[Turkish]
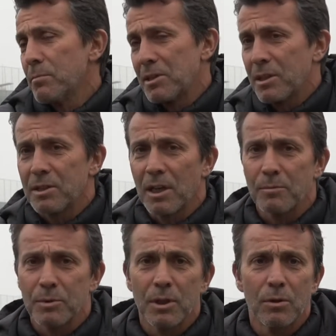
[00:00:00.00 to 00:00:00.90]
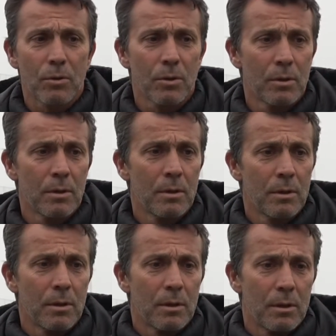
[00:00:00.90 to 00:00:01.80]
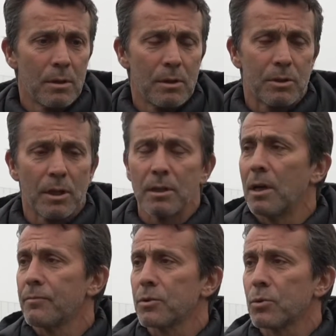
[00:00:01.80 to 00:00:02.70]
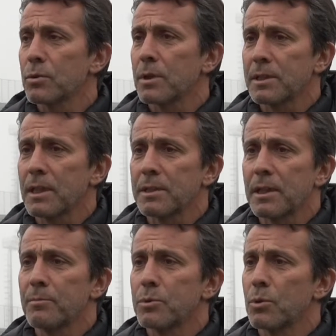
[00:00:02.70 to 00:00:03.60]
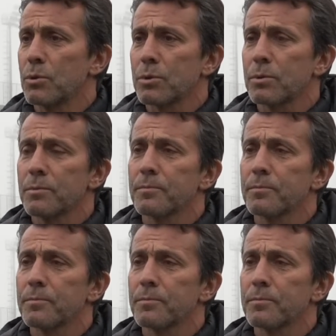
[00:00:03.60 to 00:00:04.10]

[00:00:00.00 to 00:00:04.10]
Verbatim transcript: Başka çaremiz de yok. İnşallah hafta sonu kazanan taraf biz oluruz.